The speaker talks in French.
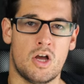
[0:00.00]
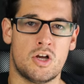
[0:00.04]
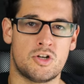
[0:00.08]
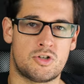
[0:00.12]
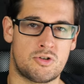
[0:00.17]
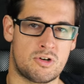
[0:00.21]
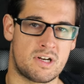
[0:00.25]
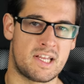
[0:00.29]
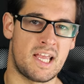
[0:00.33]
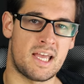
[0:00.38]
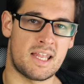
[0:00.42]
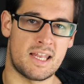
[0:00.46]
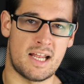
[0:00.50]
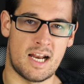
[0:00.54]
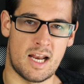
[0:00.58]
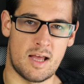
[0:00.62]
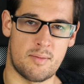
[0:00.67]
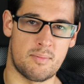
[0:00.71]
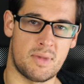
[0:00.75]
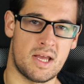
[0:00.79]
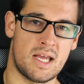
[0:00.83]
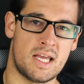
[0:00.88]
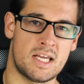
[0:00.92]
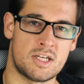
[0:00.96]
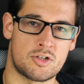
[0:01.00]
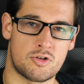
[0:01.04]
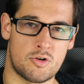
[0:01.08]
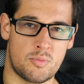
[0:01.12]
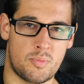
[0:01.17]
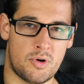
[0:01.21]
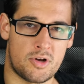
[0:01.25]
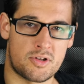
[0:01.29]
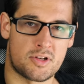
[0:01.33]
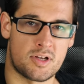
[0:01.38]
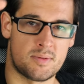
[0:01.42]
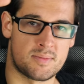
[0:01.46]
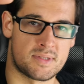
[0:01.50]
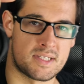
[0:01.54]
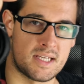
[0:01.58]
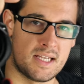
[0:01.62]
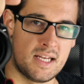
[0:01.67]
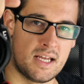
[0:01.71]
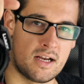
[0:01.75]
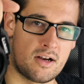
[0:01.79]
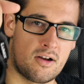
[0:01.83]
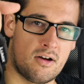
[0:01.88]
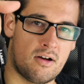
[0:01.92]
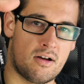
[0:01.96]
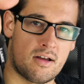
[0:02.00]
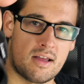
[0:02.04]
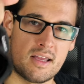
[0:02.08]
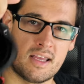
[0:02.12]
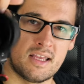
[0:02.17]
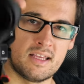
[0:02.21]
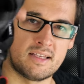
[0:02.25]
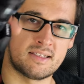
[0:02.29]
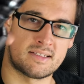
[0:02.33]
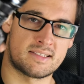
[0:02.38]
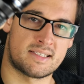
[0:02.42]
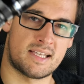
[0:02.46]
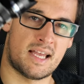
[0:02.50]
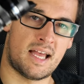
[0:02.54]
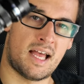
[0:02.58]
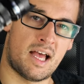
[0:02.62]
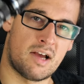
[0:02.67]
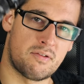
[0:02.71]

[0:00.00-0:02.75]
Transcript: je le garde à la main et je le porte comme ça, d'accord Et ça,